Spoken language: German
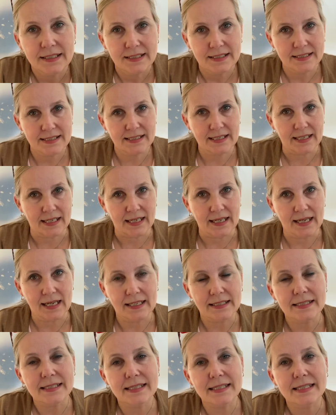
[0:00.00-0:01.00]
die
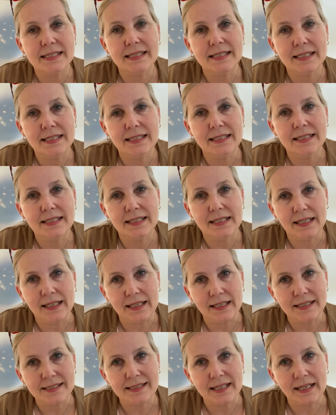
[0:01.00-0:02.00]
Ärztin
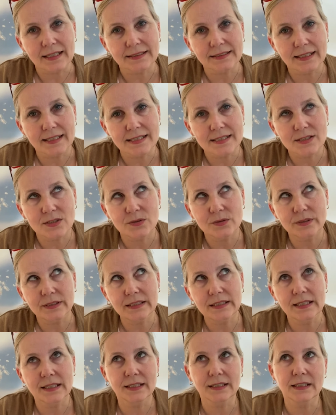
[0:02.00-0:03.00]
äh, sagt dann zu
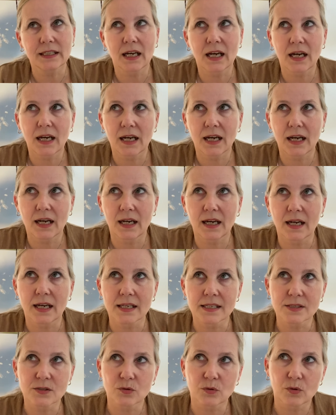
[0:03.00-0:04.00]
ihr, ja,
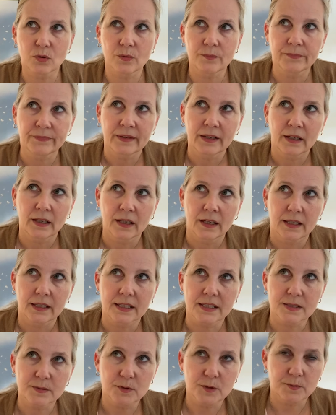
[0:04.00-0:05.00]
also
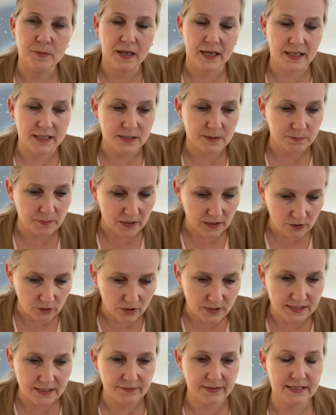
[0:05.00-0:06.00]
jetzt müssen wir erstmal
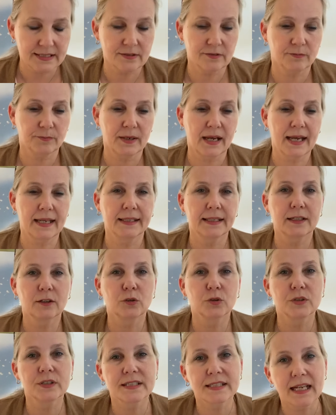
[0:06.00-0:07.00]
konservativ behandeln
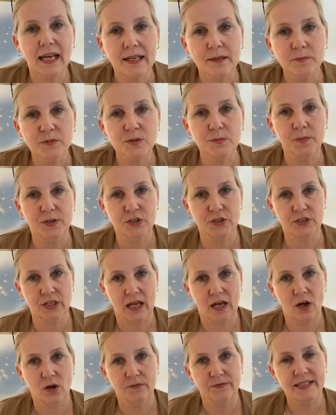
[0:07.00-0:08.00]
und dann müssen wir
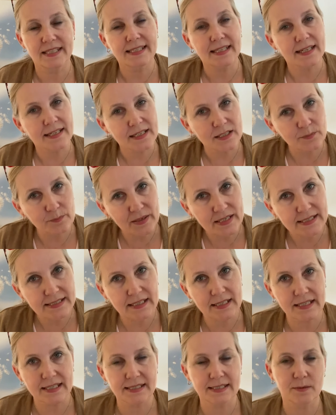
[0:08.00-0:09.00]
schauen, wenn es dann nicht
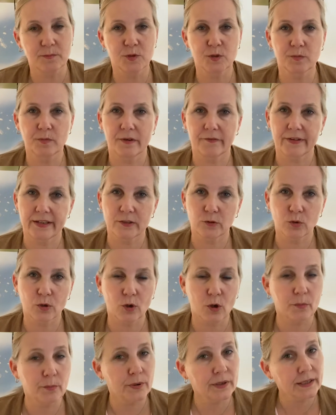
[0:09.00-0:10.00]
besser ist, dann müssen wir eventuell
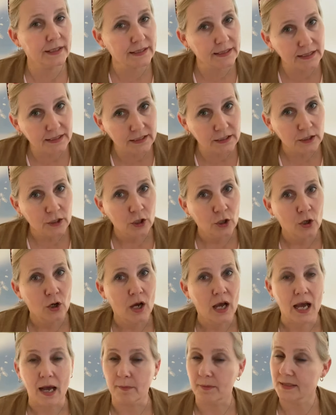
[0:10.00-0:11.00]
operieren.
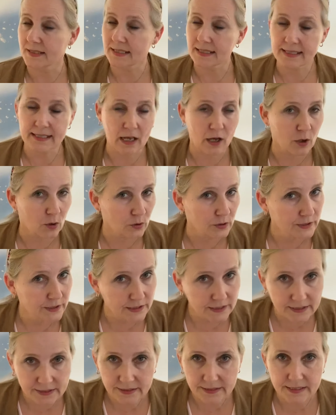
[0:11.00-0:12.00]
Aber es ist auch
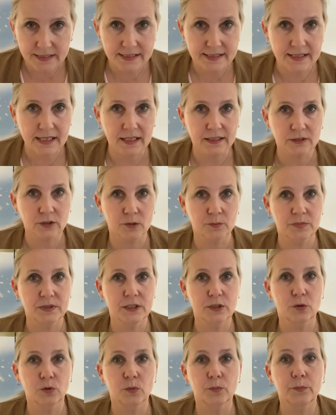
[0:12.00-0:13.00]
nicht gesagt, ob
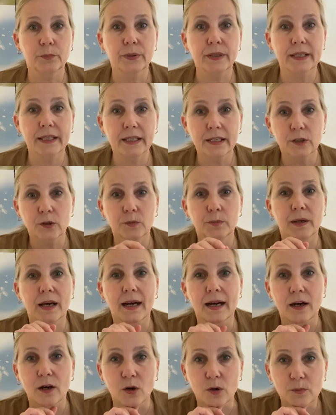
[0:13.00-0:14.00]
die OP
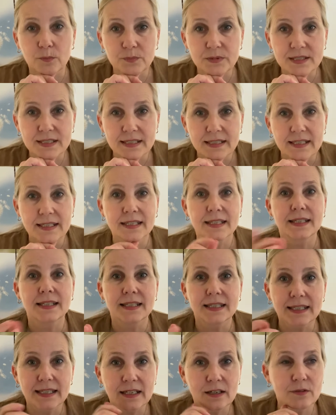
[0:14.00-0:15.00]
überhaupt
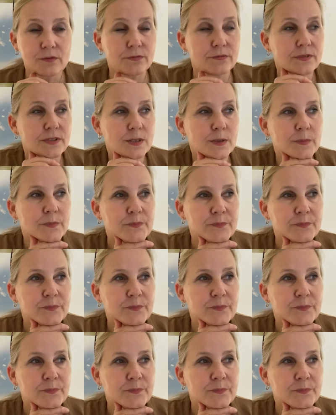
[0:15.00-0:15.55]
hilft.